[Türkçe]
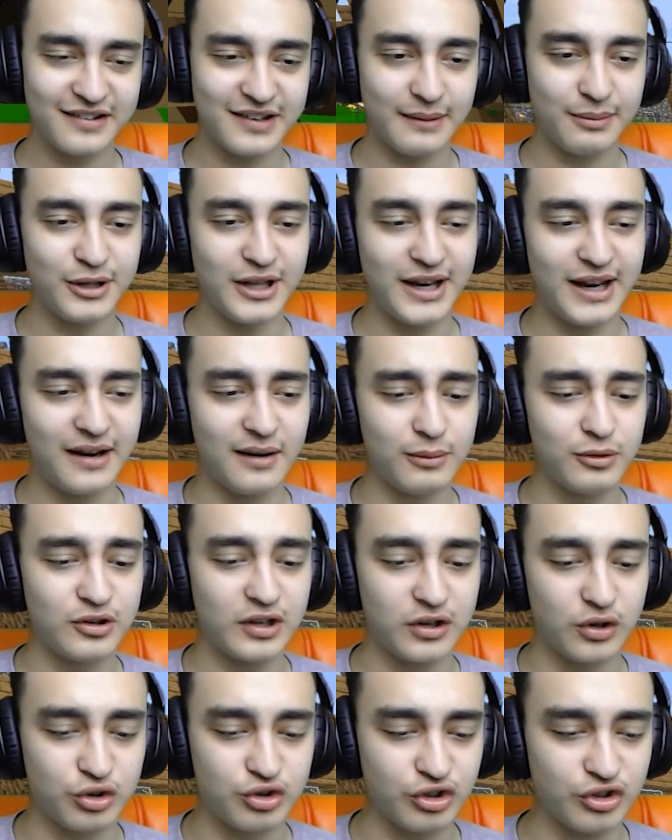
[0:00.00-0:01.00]
bunlar
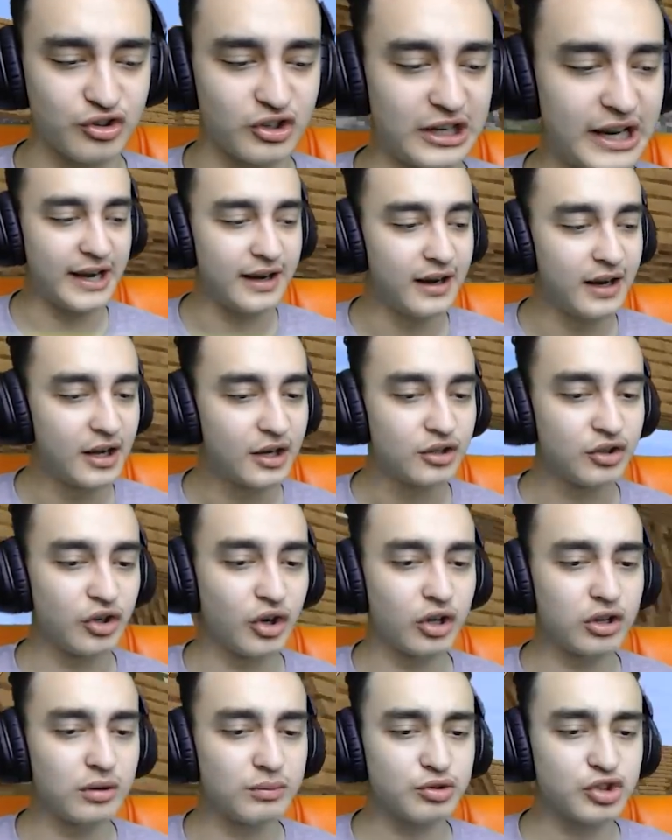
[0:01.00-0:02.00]
aramızda küçüksüler. Ne
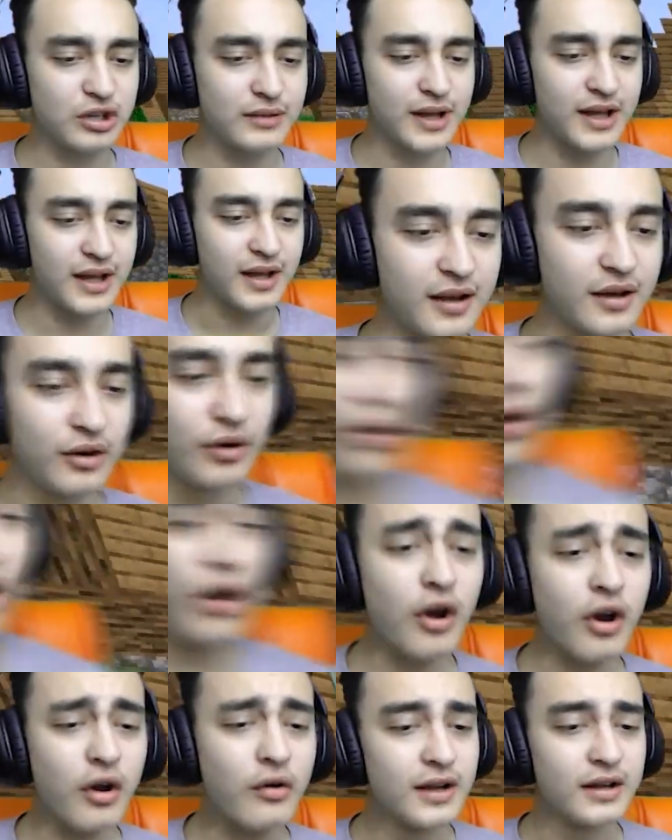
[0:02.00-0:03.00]
oldum şimdi?
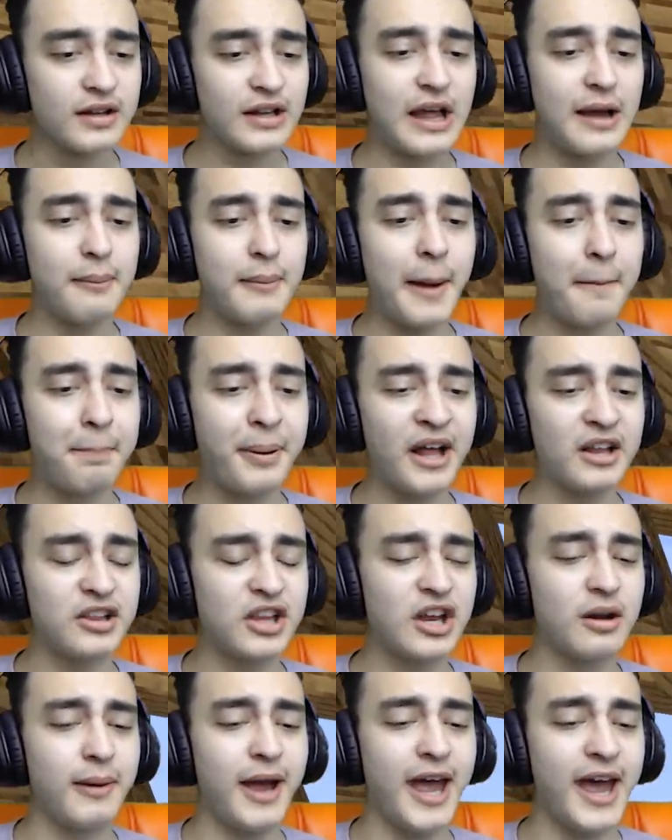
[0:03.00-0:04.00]
Lan ben
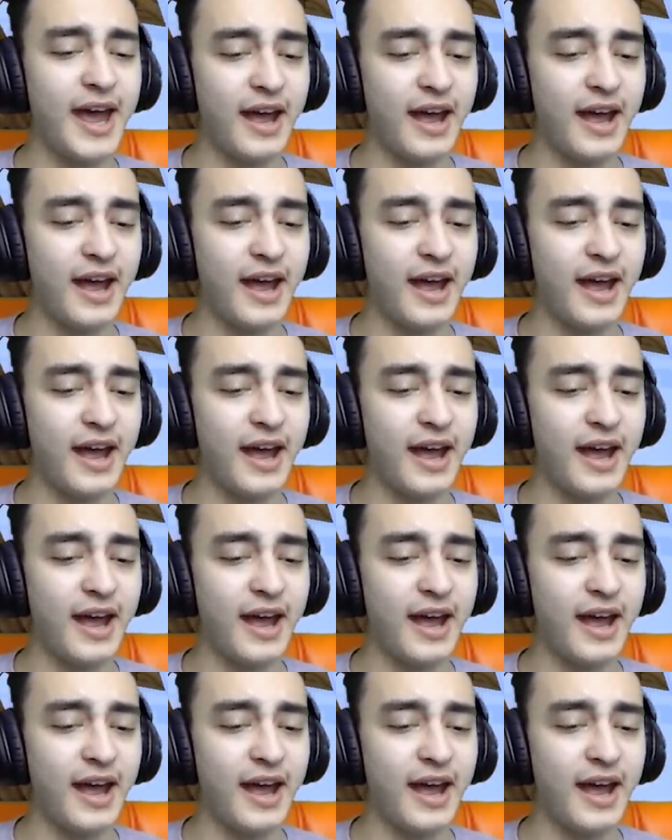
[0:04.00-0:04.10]
patlarım he.